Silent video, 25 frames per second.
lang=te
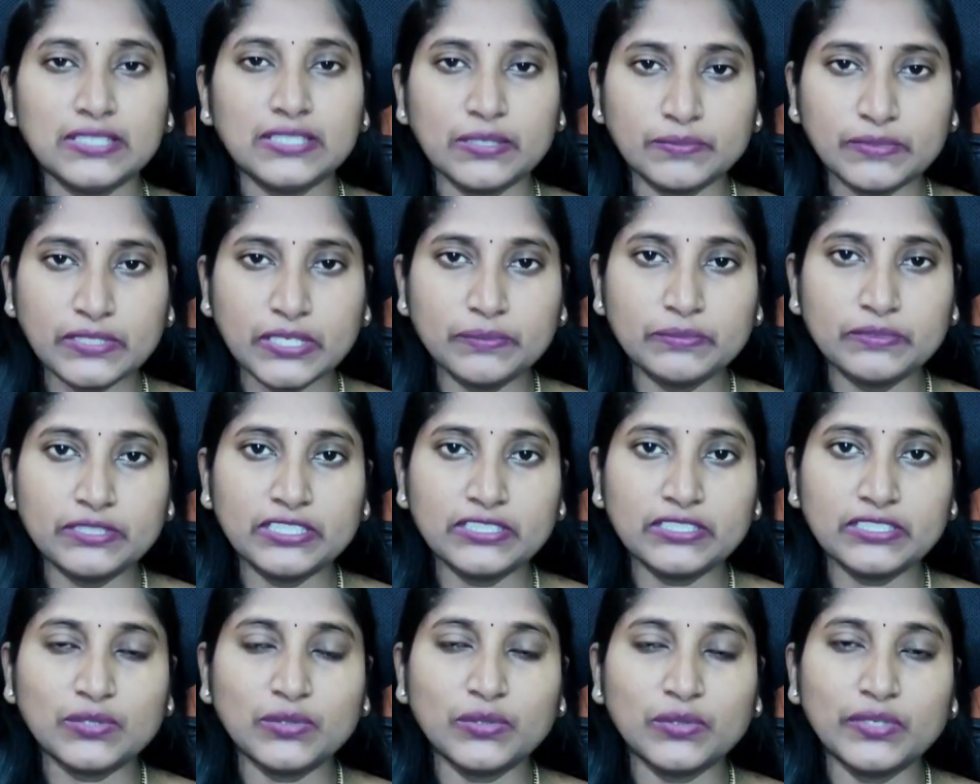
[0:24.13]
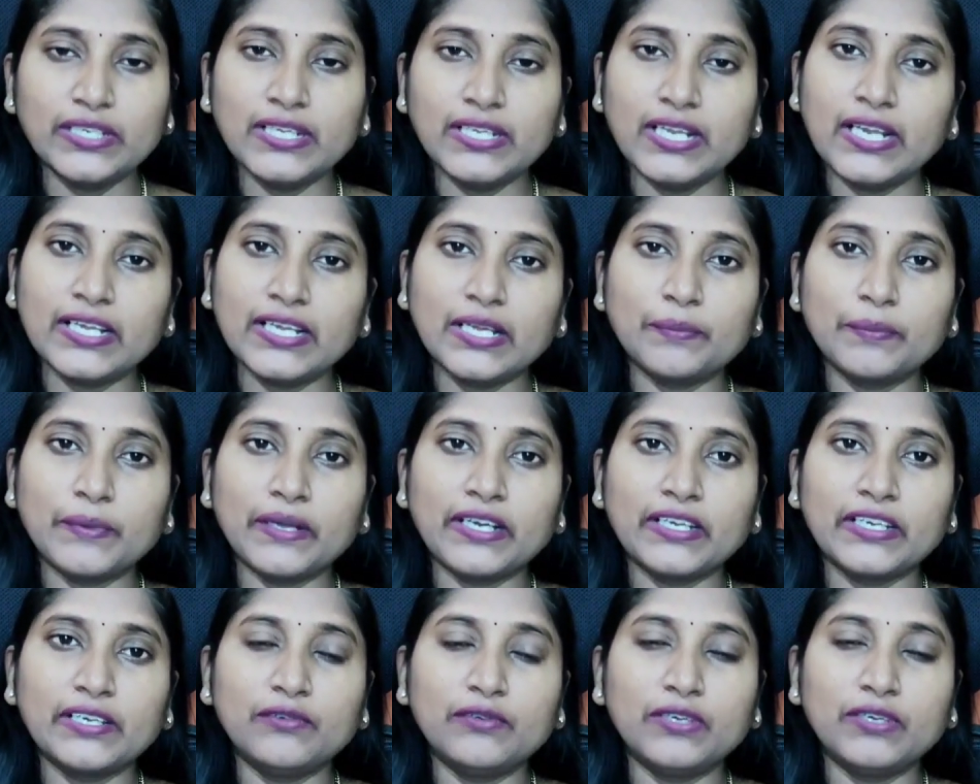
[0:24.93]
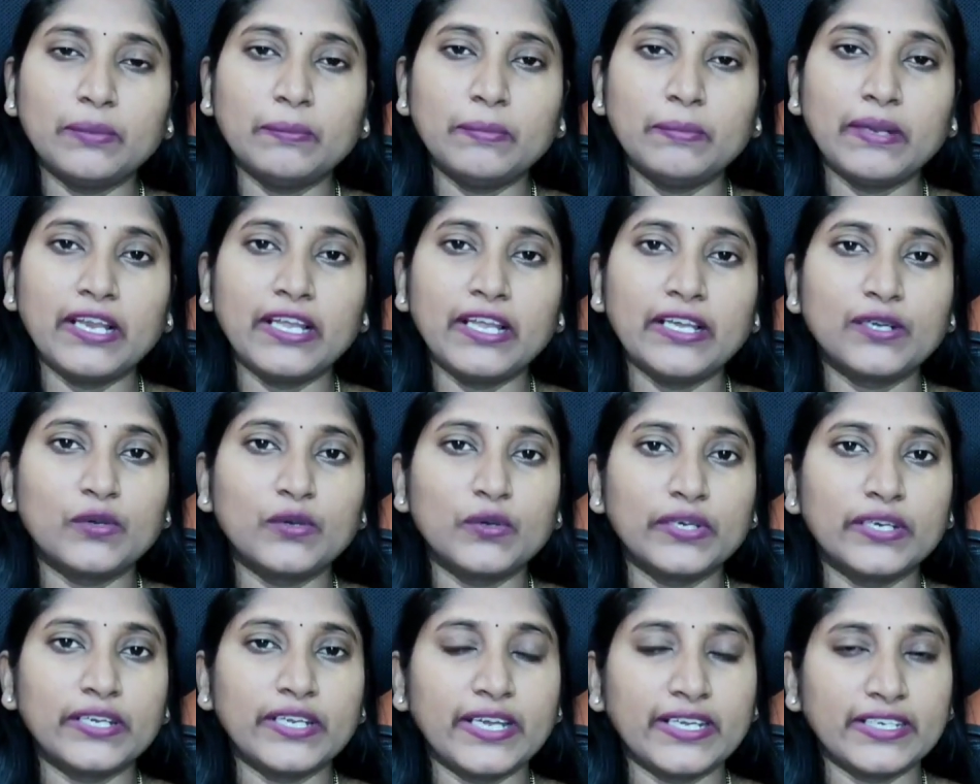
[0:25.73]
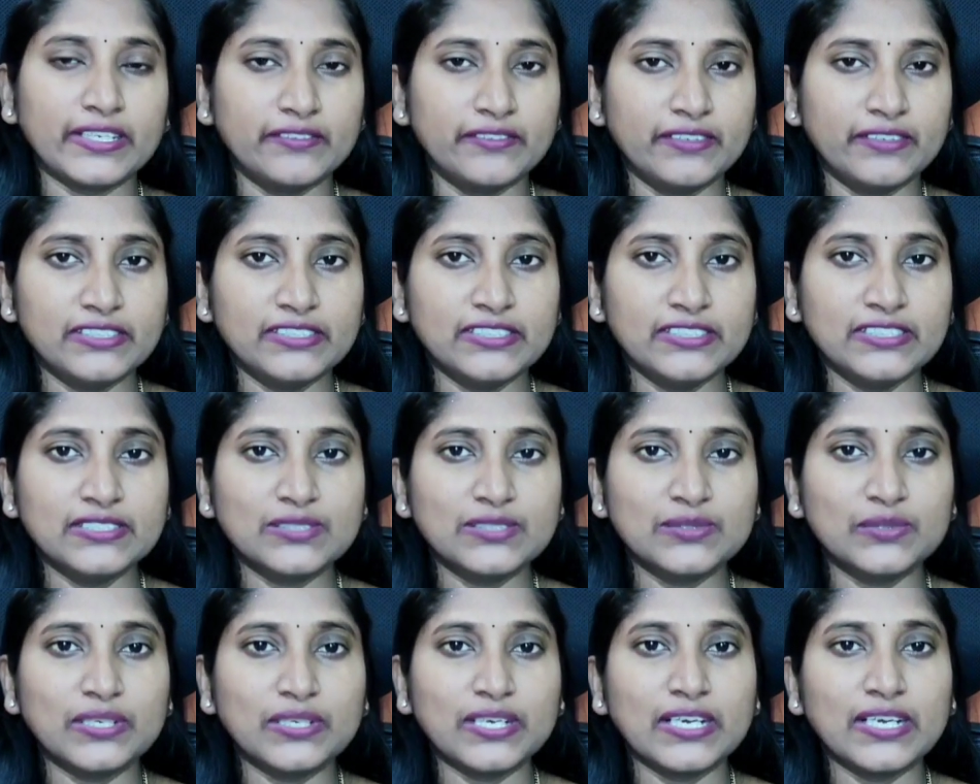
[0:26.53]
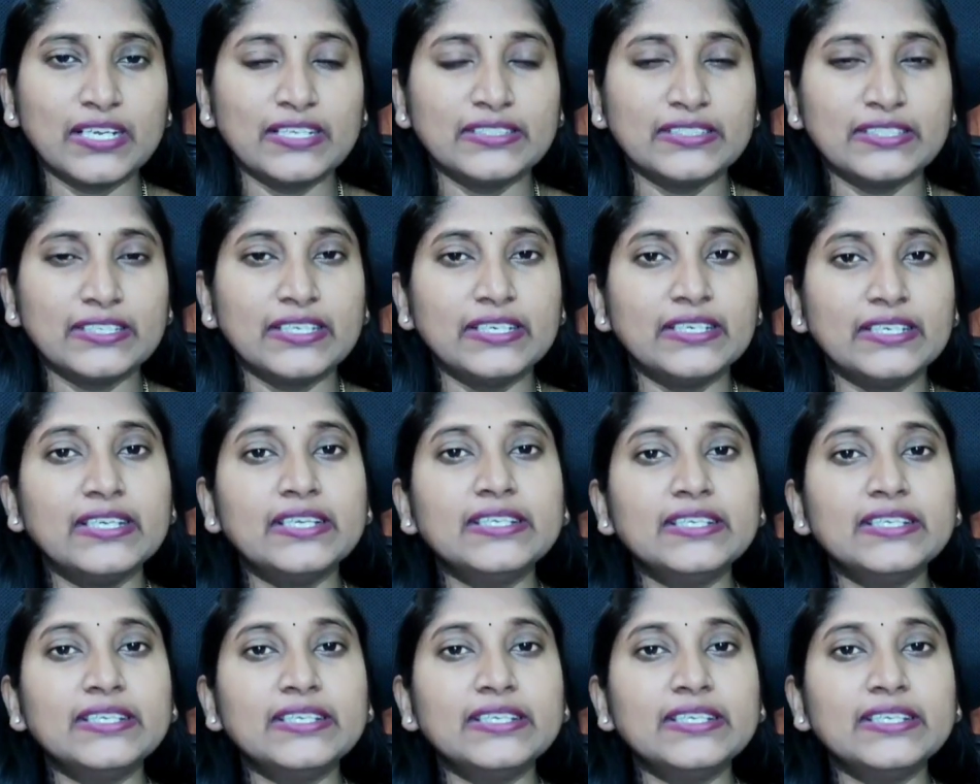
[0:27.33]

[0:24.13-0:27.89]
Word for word: సబ్స్క్రైబ్ చేసుకోండి అలాగే పక్కనే ఉండే బెల్ ఐకాన్ని యాక్టివేట్ చేసుకున్నట్లయితే